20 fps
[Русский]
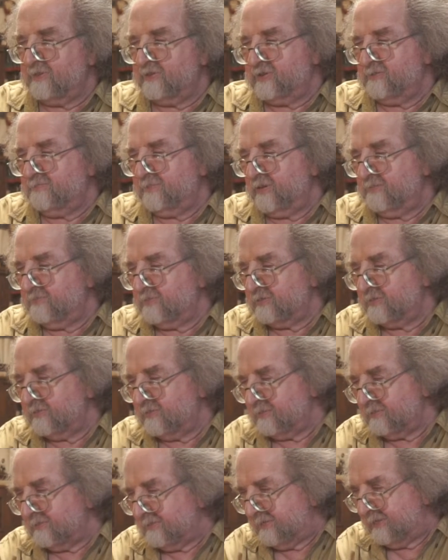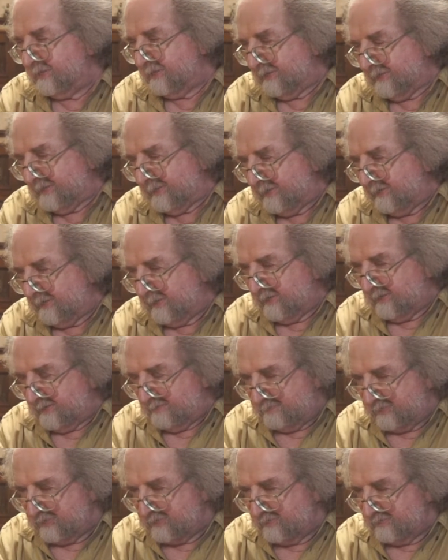для себя вот эти
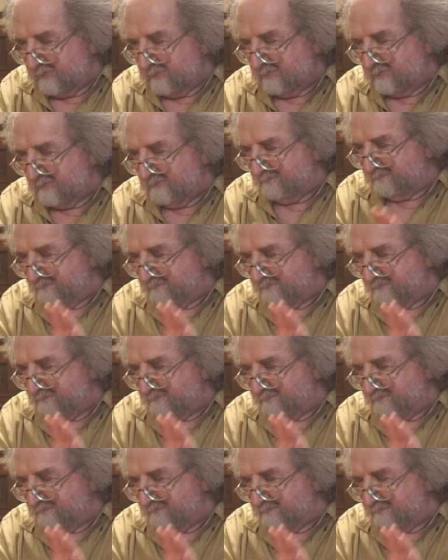э,